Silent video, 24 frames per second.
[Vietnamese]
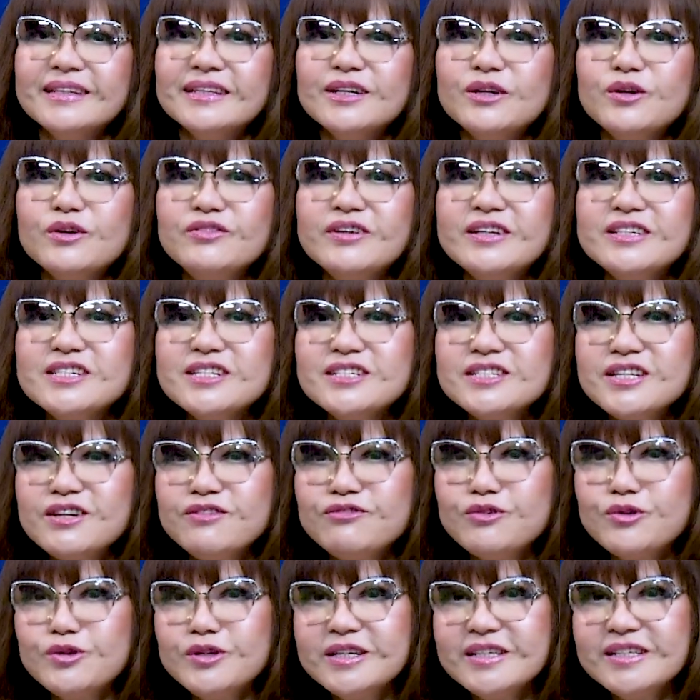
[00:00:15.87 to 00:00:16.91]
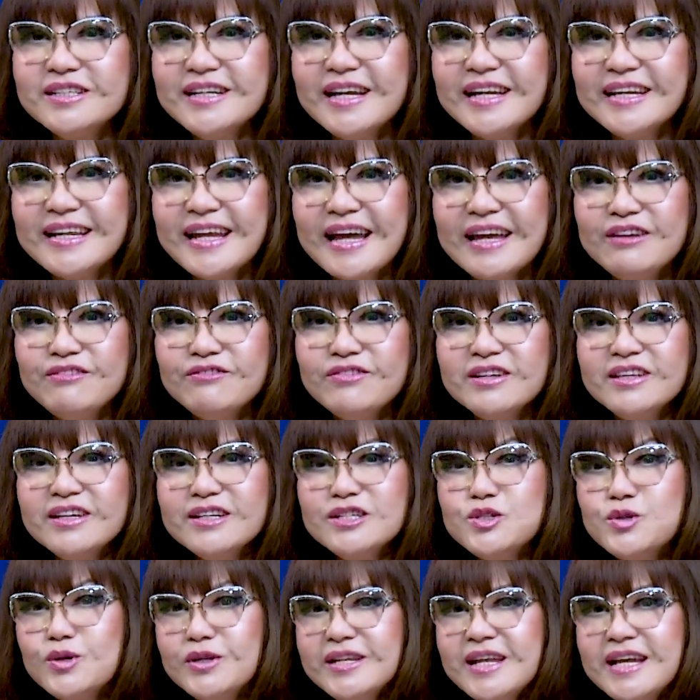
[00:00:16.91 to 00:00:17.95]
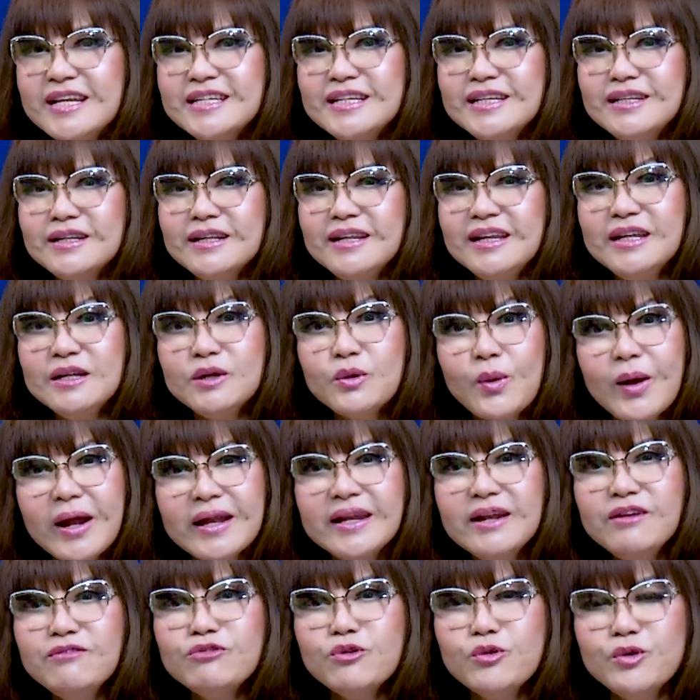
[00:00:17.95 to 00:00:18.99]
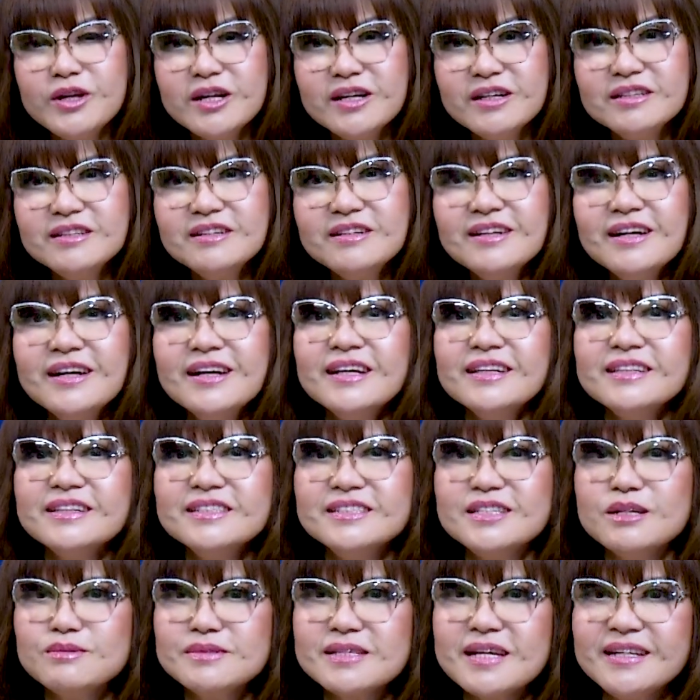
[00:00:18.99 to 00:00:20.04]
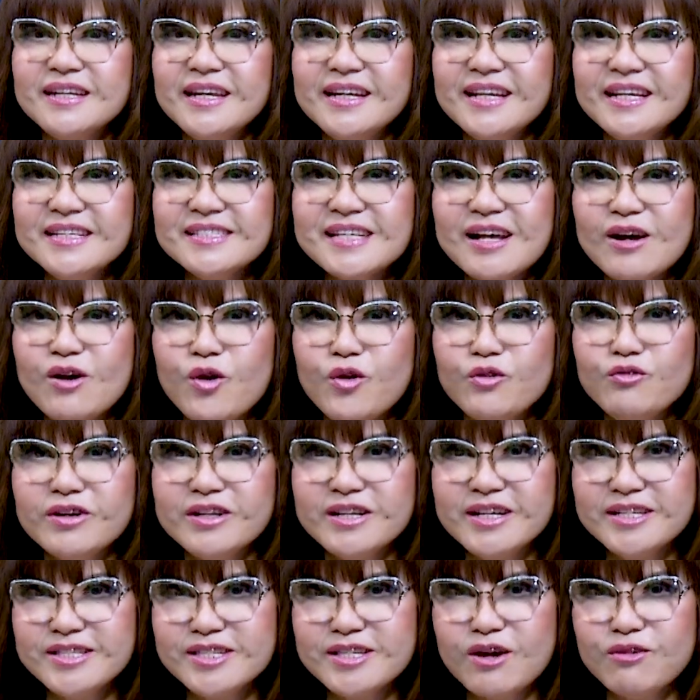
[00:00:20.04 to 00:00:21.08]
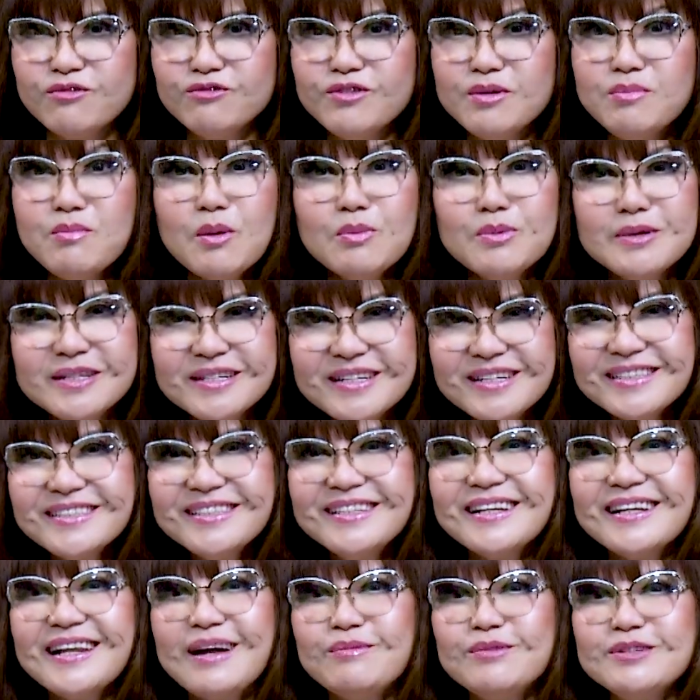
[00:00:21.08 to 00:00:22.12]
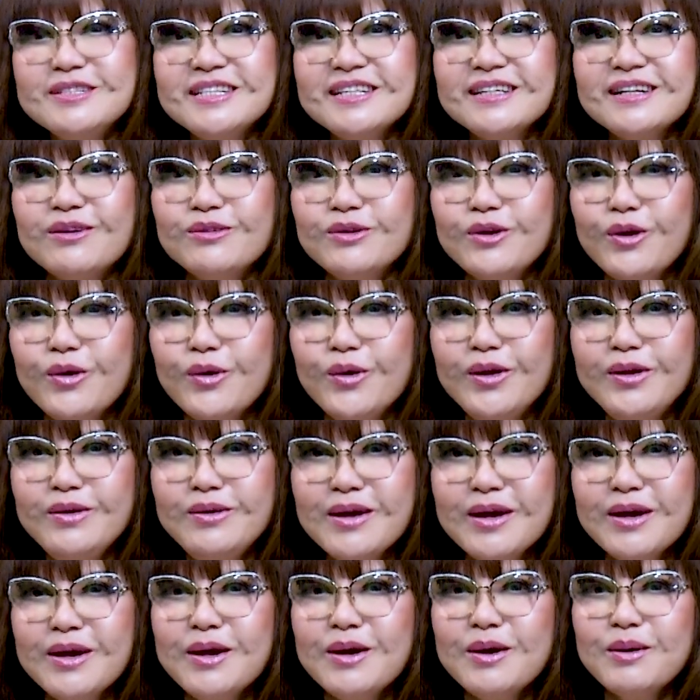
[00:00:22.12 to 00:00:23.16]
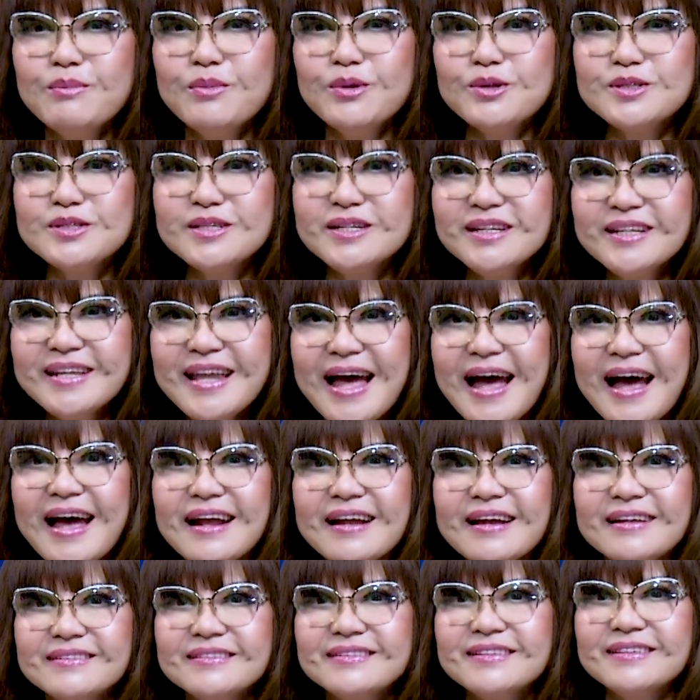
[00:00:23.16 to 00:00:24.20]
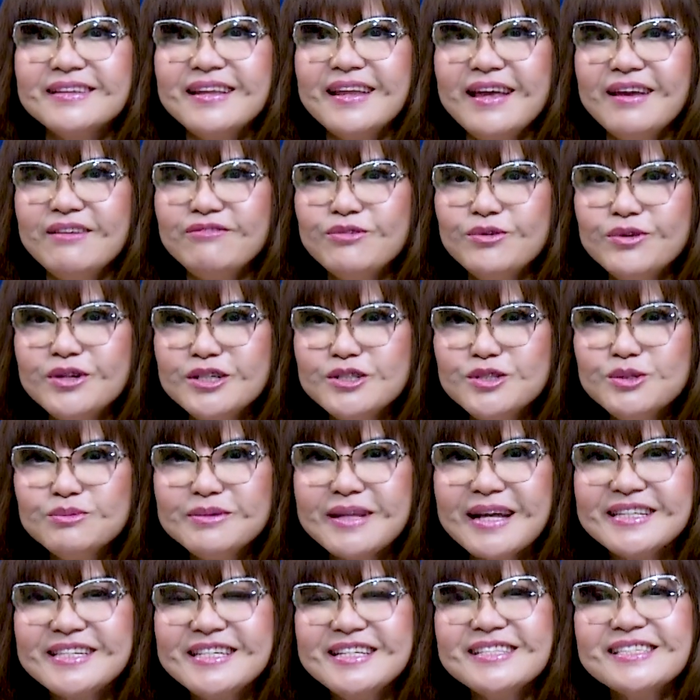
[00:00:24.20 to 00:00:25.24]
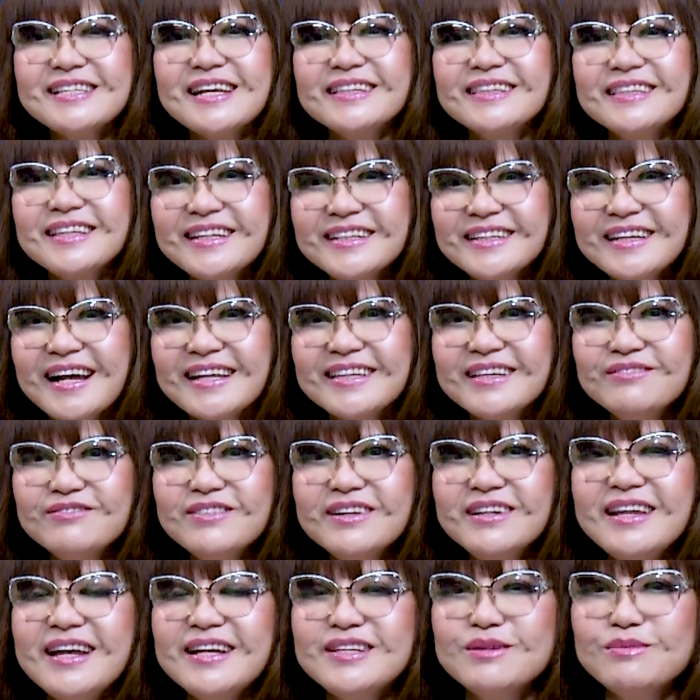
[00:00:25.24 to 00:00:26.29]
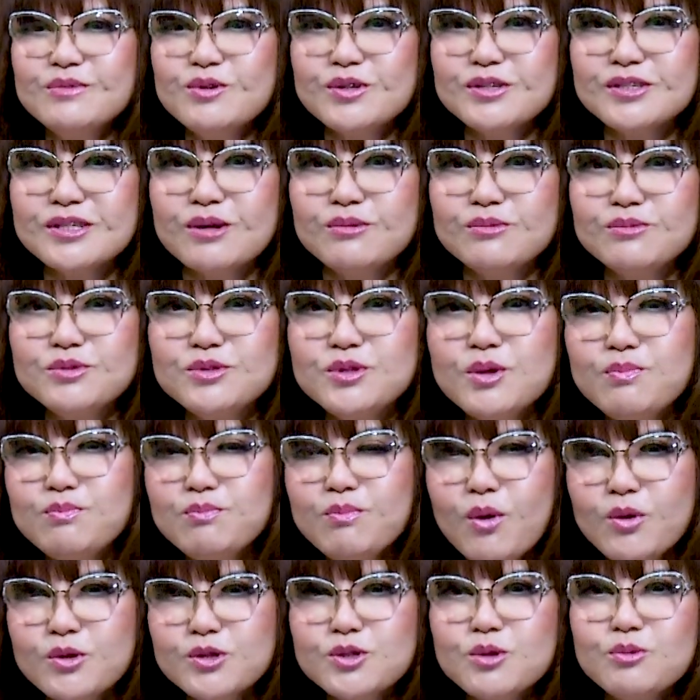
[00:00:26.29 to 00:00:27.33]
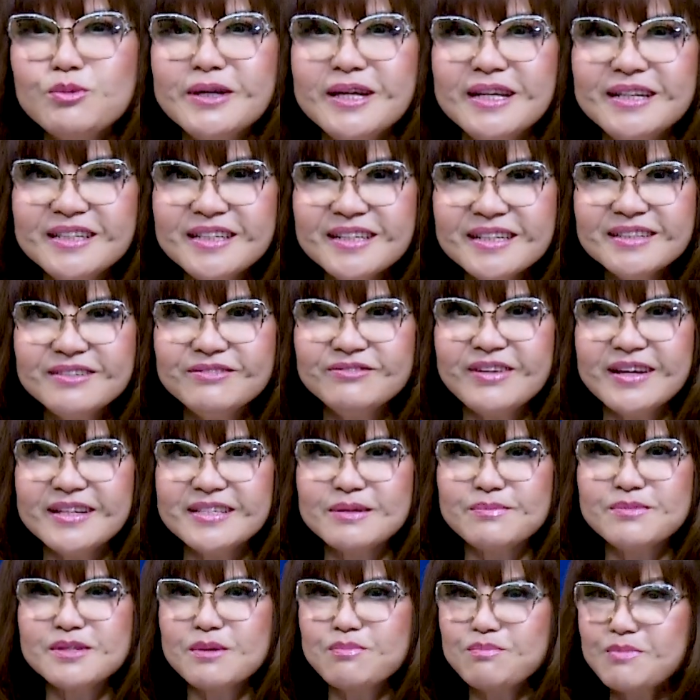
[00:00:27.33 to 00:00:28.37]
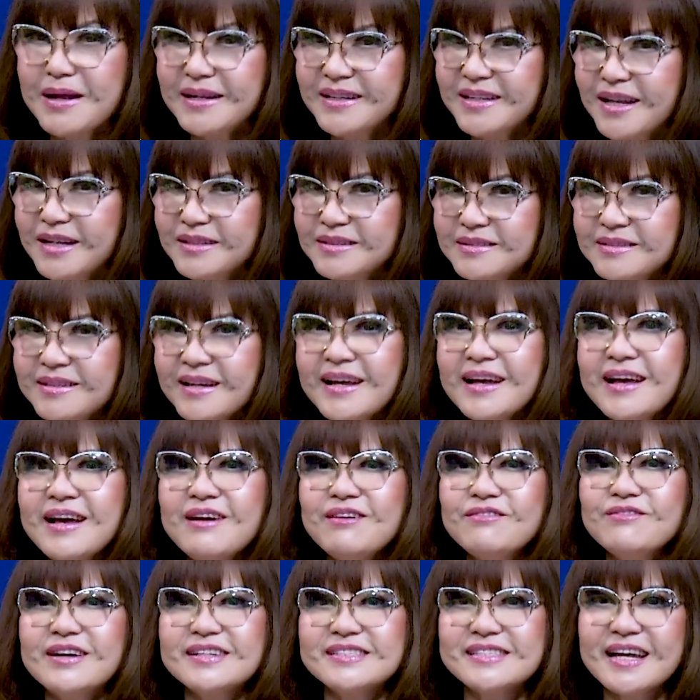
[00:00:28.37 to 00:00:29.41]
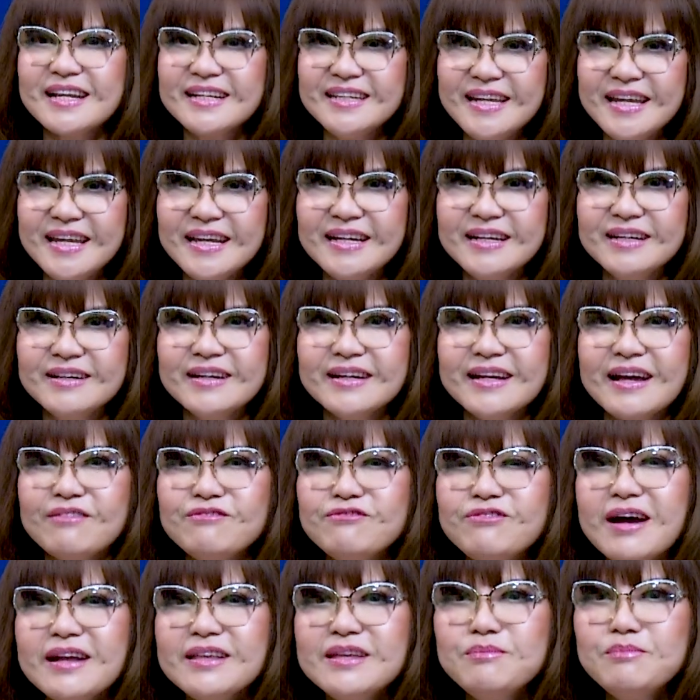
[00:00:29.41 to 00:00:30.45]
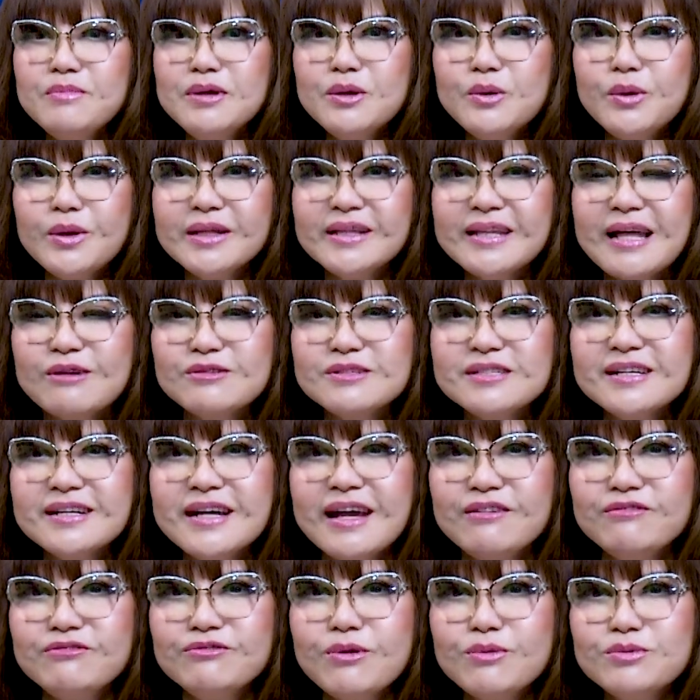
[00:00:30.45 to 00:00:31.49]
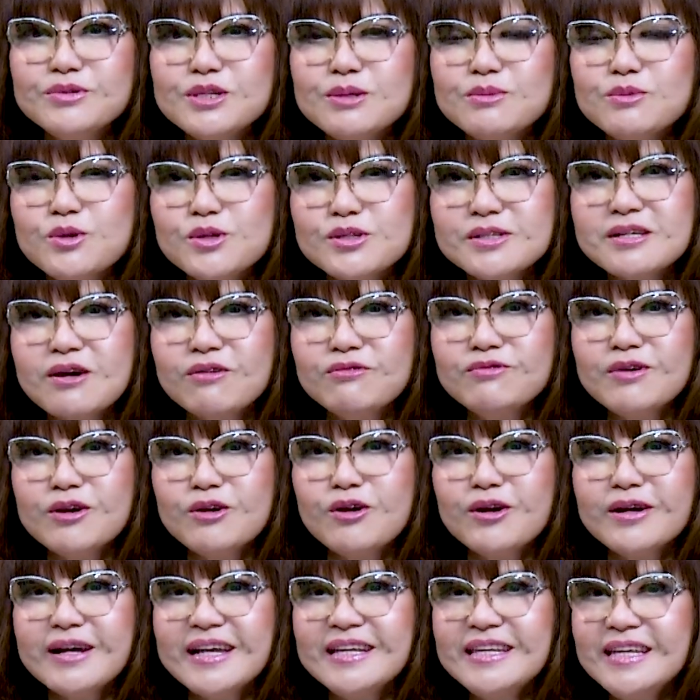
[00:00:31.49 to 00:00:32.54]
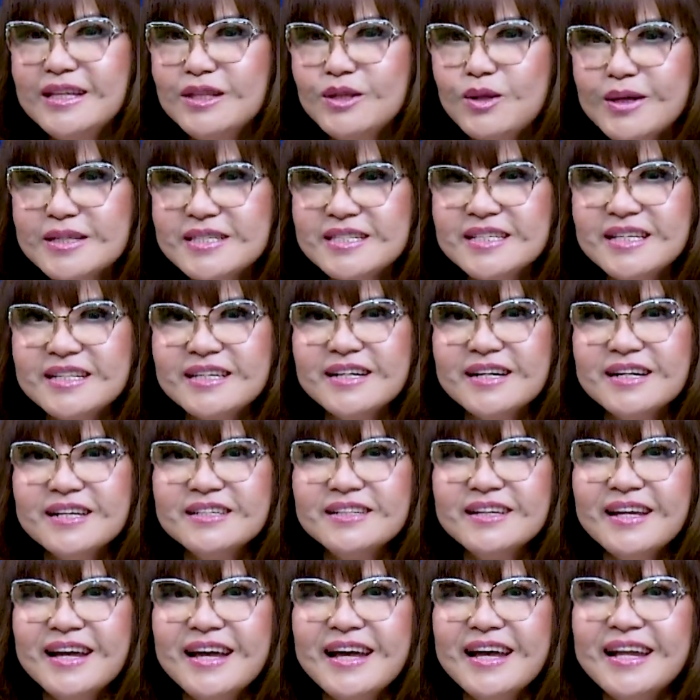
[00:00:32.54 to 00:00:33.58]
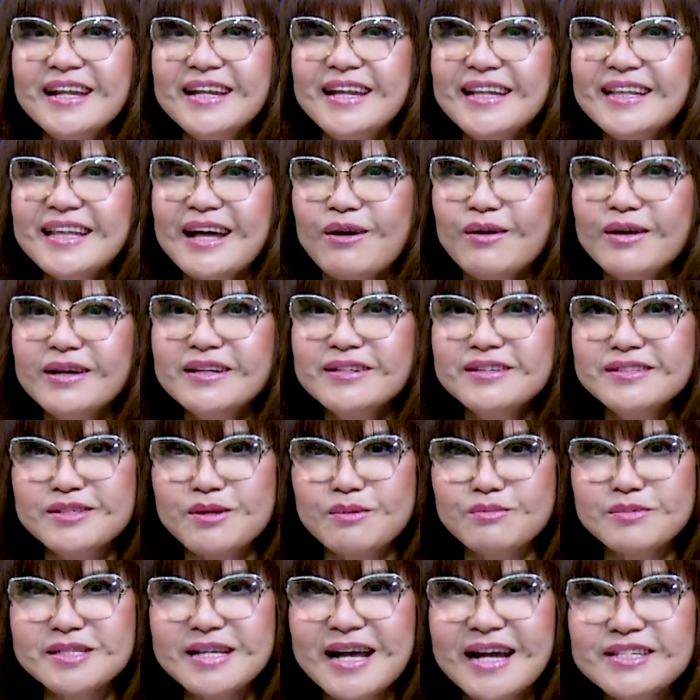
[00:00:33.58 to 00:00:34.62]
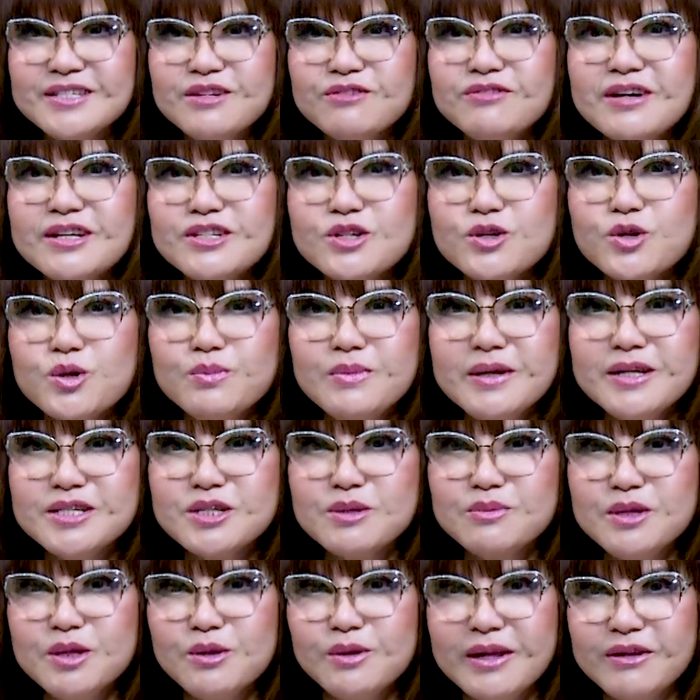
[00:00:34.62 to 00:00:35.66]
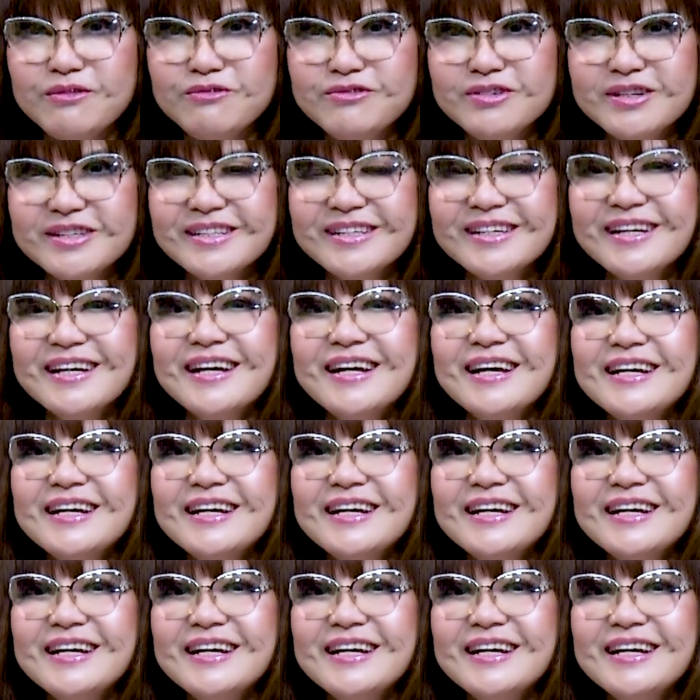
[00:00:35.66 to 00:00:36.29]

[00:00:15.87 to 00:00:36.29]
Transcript: Thưa quý vị, chương trình Phụ nữ ngày nay với những chuyên đề liên quan đến phụ nữ từ trong gia đình đến xã hội và đời sống với mong ước được là một chiếc cầu nối, một diễn đàn để phụ nữ chúng ta chia sẻ tất cả những vấn đề trong cuộc sống giúp bổ sung kiến thức về chăm sóc bản thân và gia đình, khám phá những bí quyết tạo dựng hạnh phúc trong cuộc sống và có cái nhìn toàn diện hơn để tạo ảnh hưởng rộng rãi trong vai trò của mình trong nhiều lĩnh vực.